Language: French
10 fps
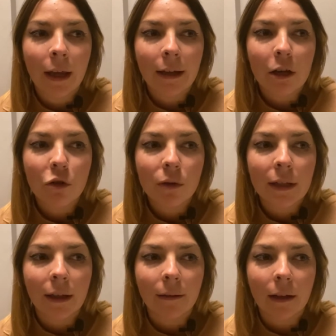quelque chose
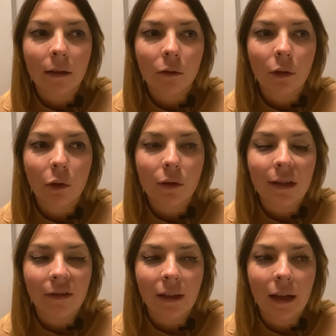qui est intéressant et que
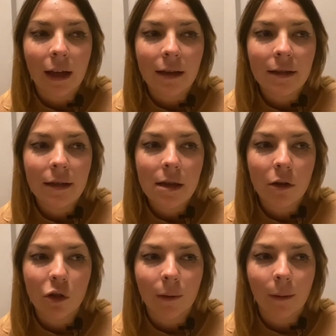Stéphane a, dit et
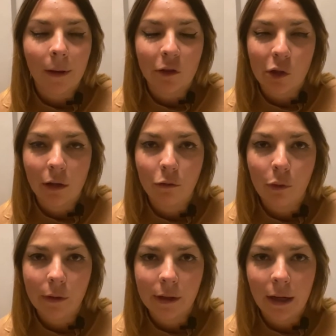que j'aimerais partager avec
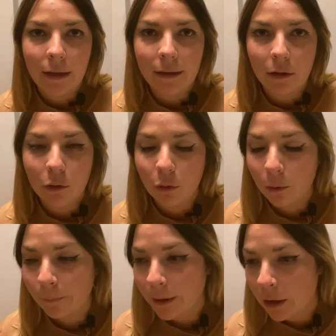vous, c'est l'idée de